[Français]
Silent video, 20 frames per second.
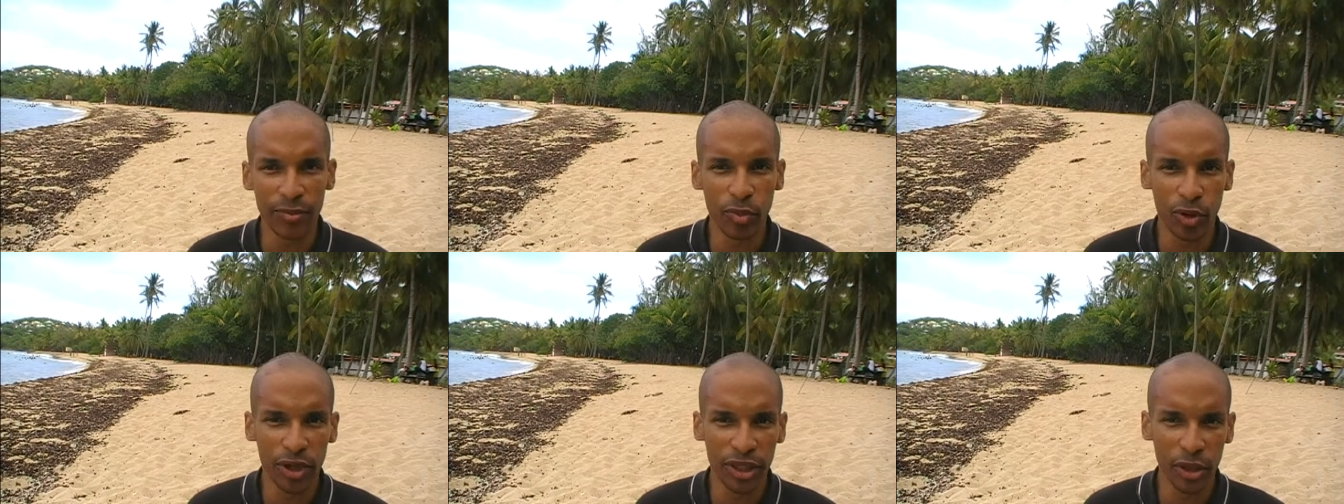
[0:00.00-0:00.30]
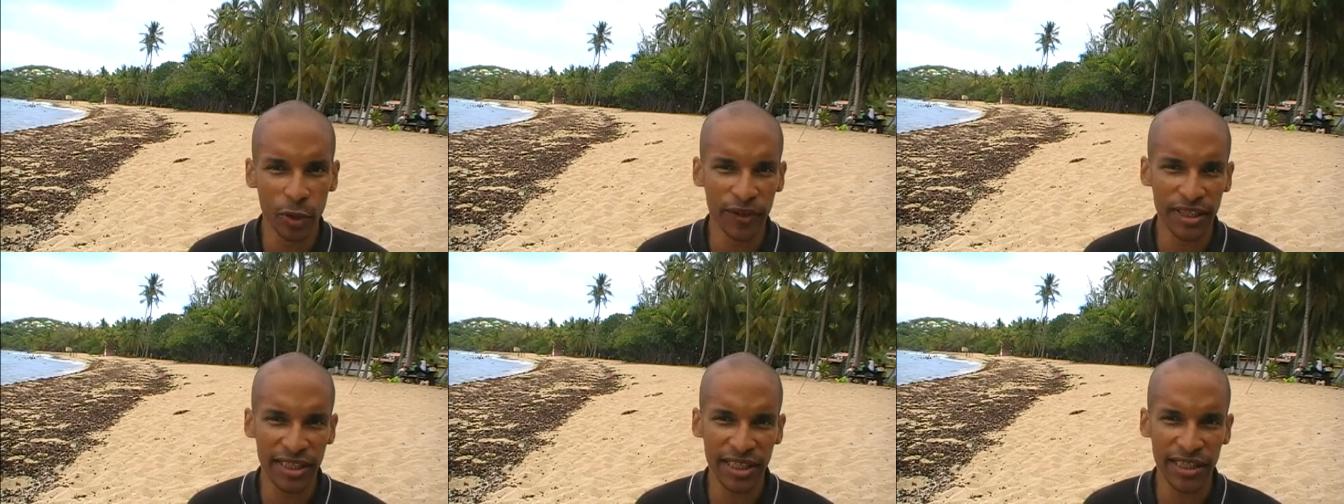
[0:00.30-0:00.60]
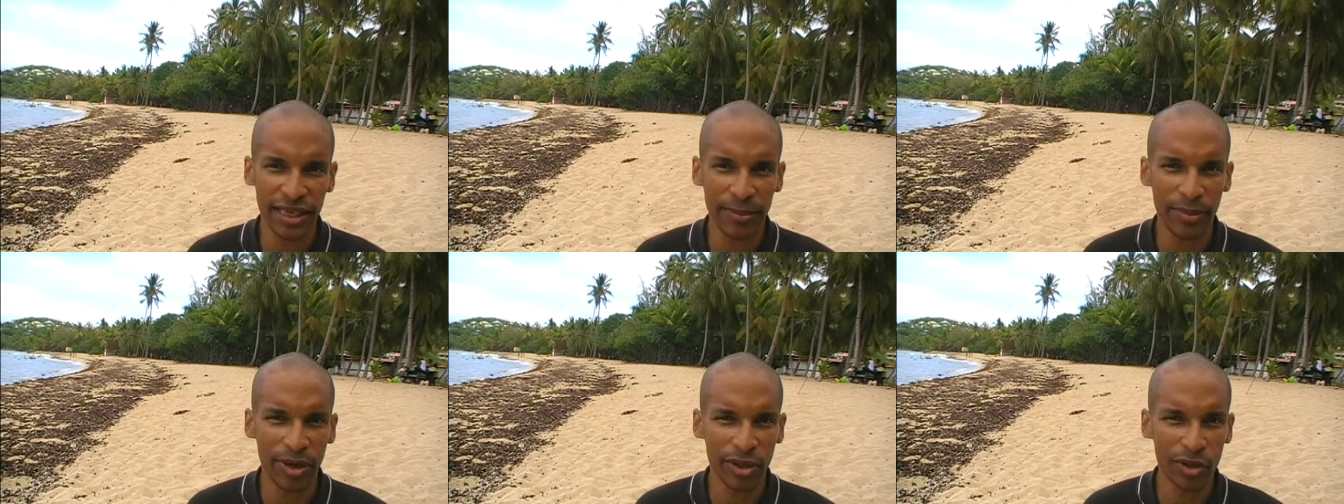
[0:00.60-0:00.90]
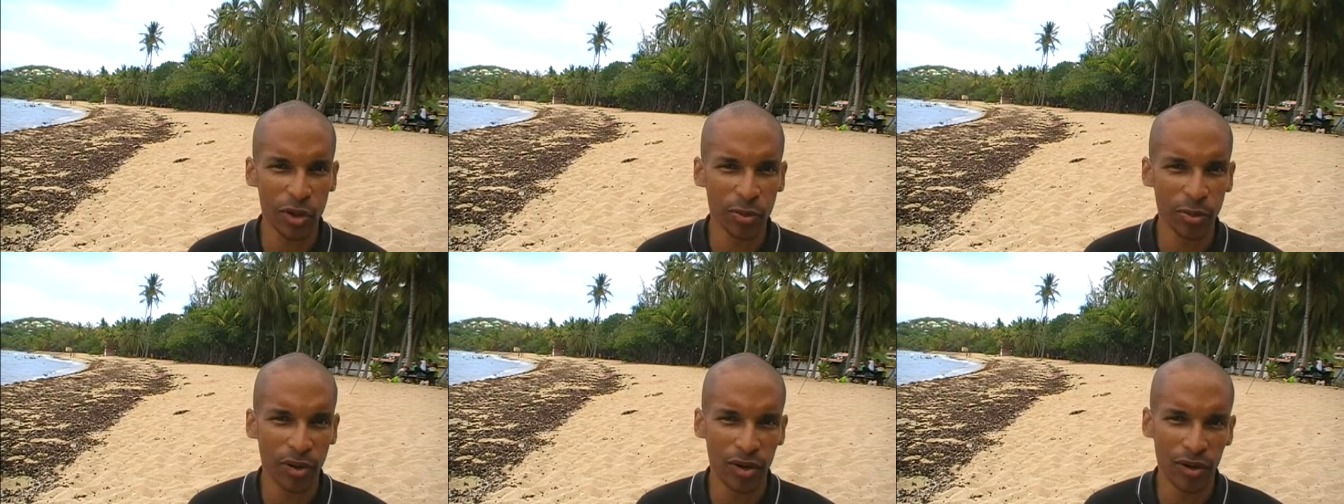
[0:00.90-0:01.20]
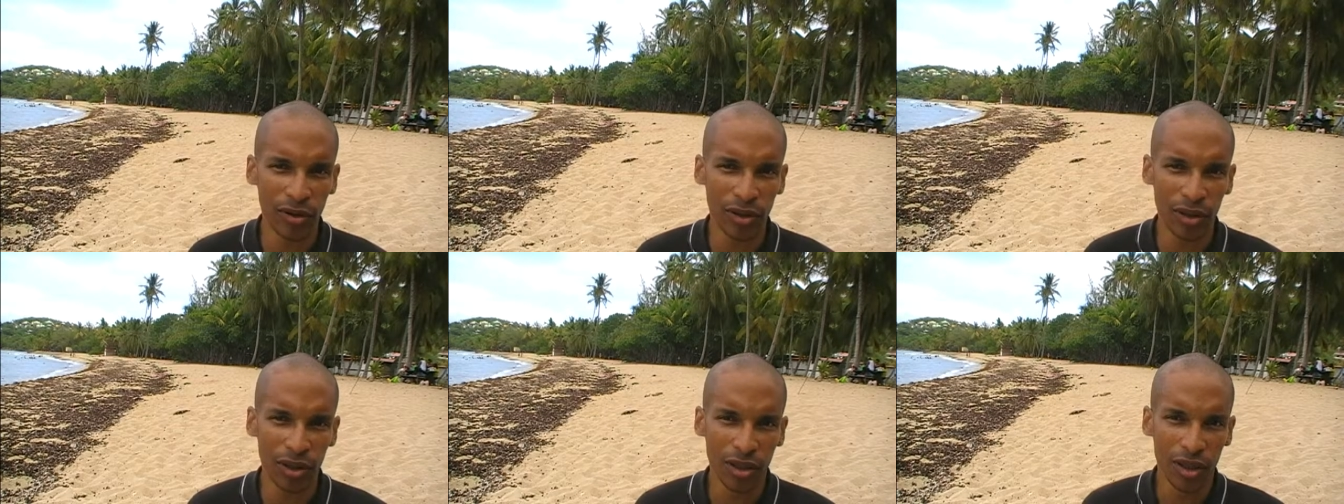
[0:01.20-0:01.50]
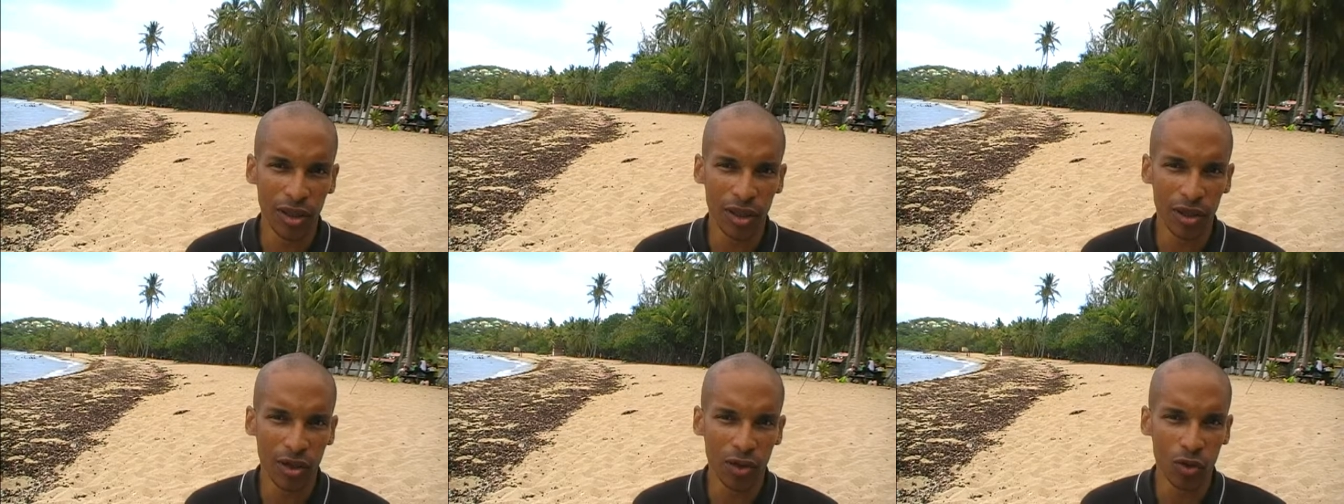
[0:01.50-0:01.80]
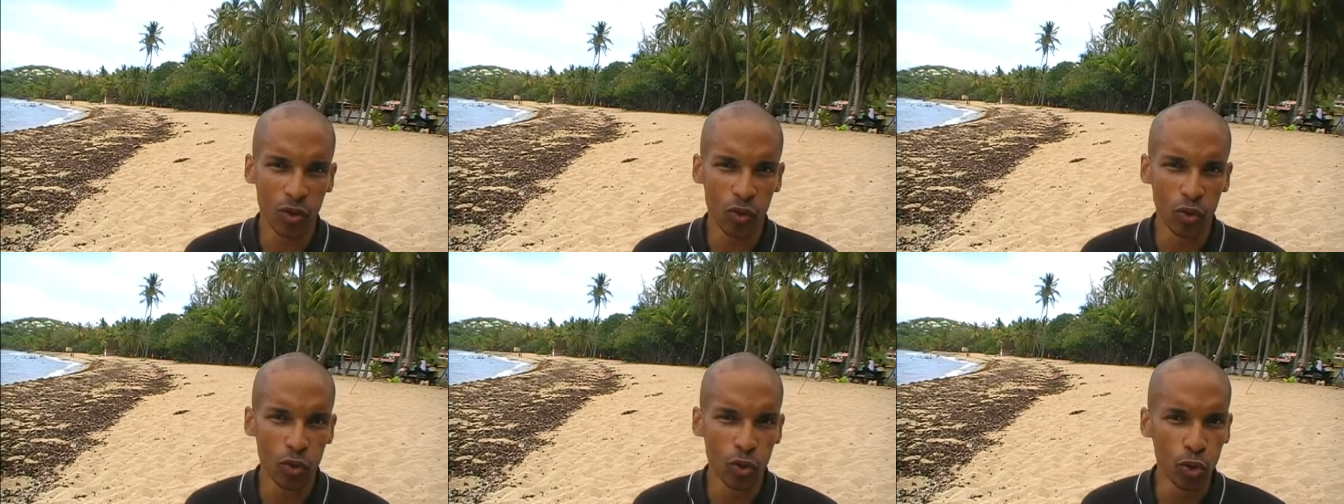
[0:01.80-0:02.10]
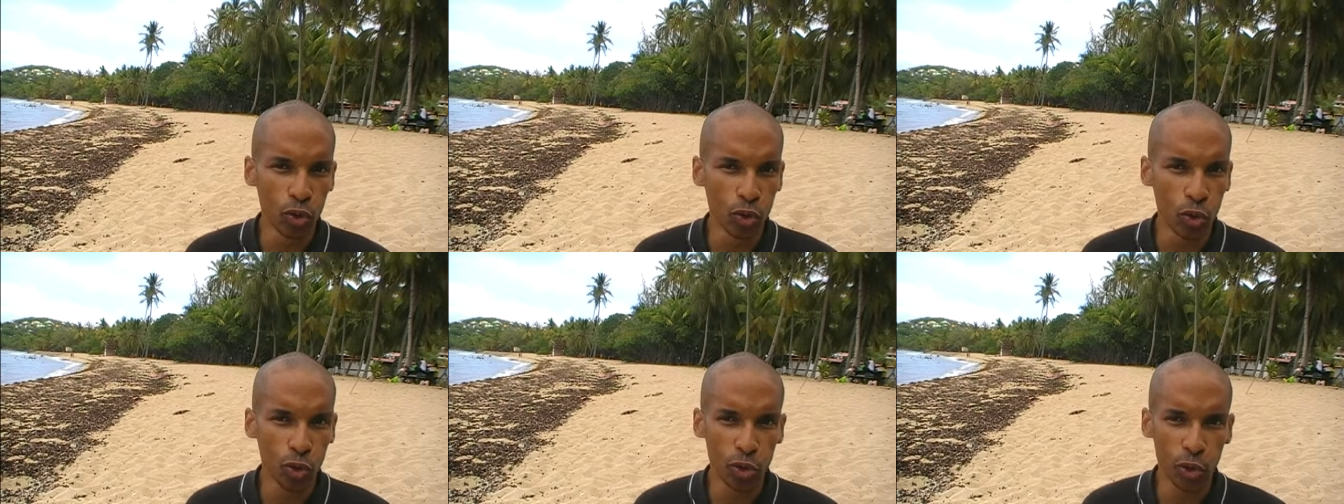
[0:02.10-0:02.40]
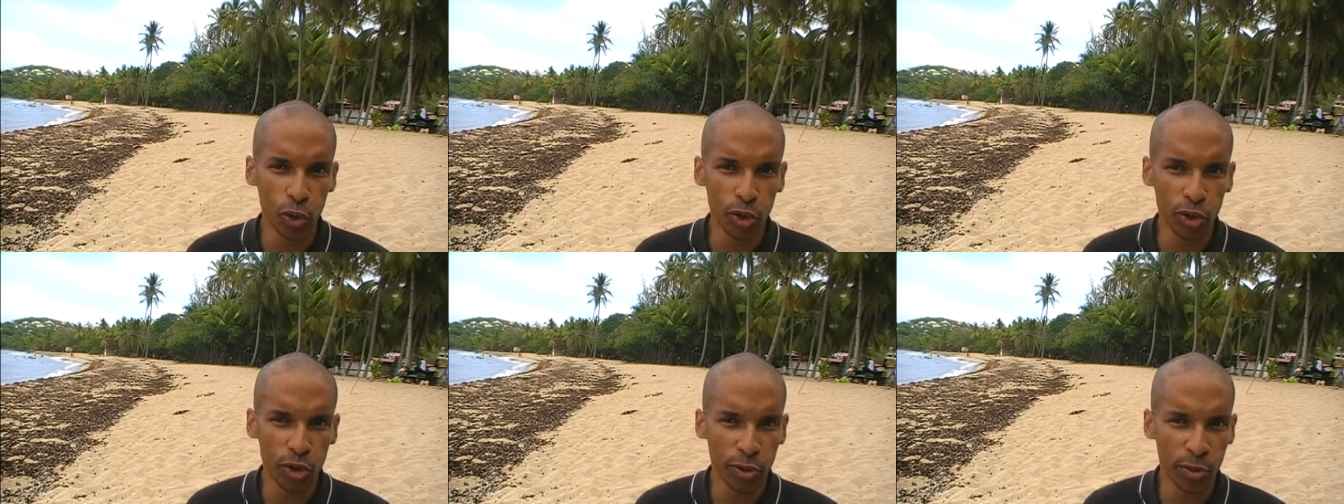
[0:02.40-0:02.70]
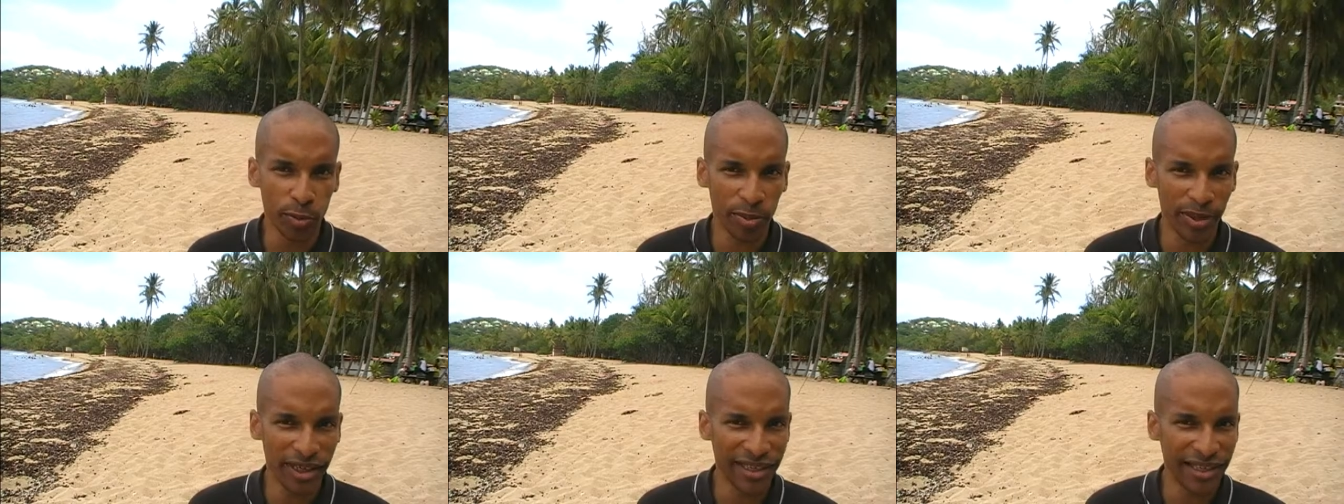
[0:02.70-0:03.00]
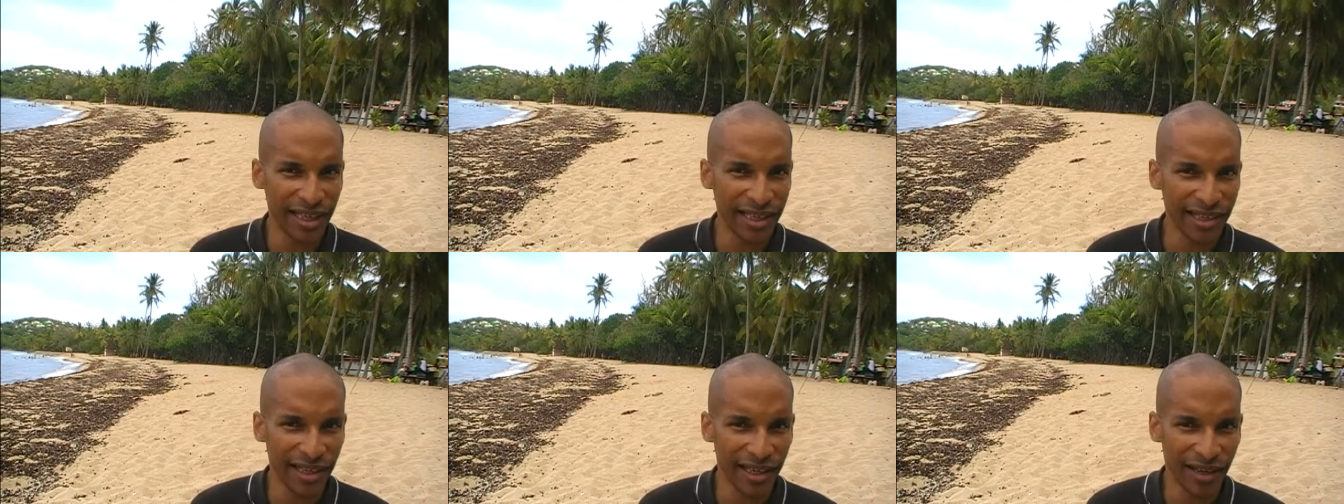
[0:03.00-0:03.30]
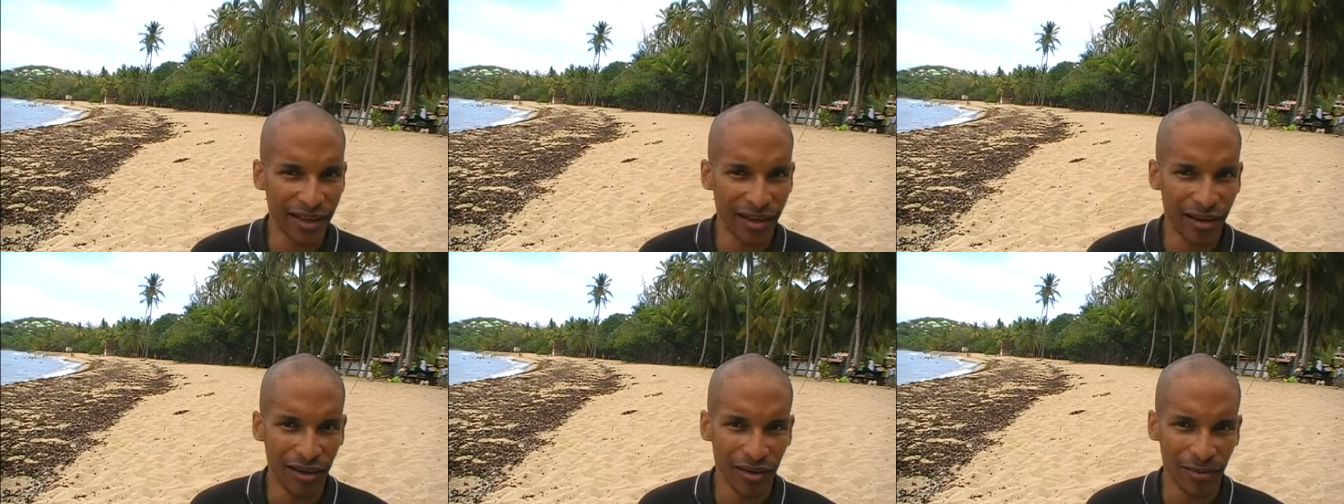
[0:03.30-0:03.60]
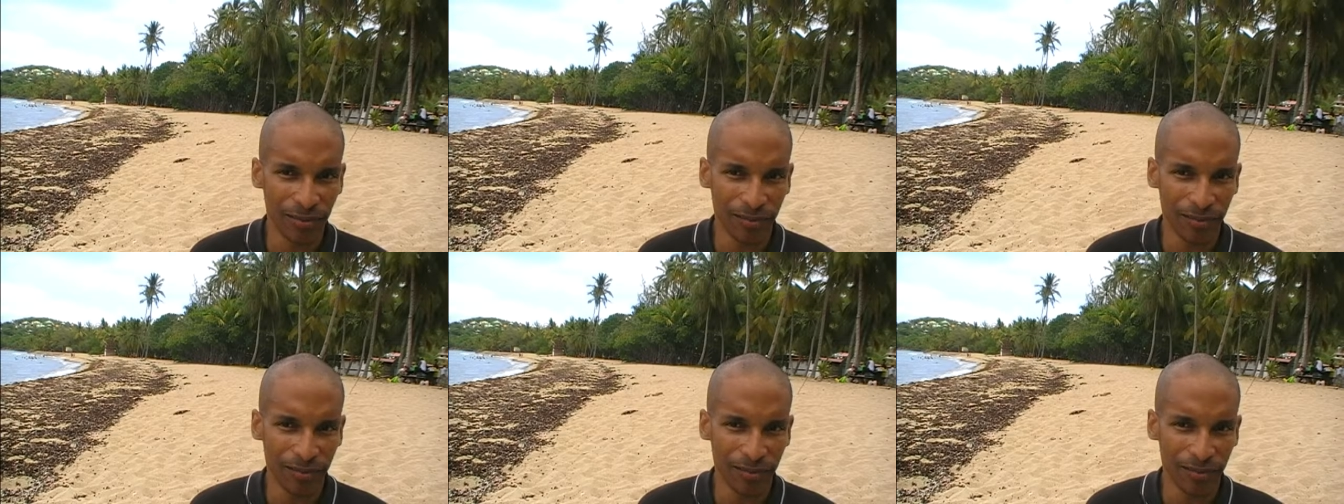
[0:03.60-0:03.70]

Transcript: pour rénover ses appartements ou tout autre prestataire.